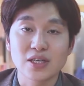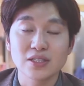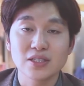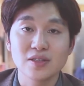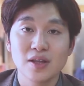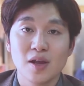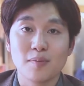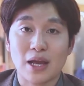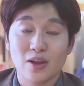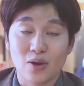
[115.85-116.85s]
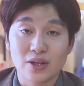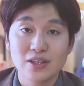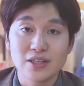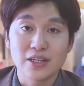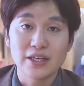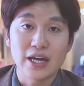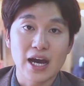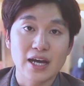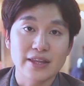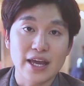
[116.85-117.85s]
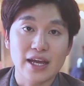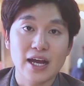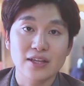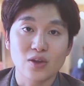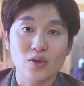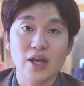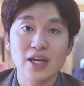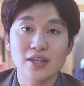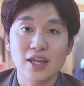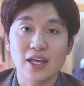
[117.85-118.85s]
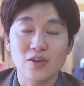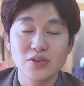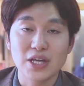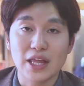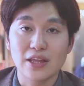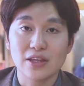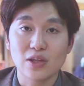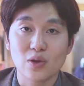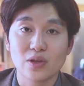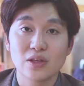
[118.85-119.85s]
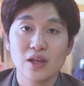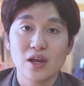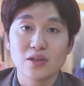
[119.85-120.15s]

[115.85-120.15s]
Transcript: 사실은 많은 어른들이 아 내가 너 나이 때 이러지 않았는데 너는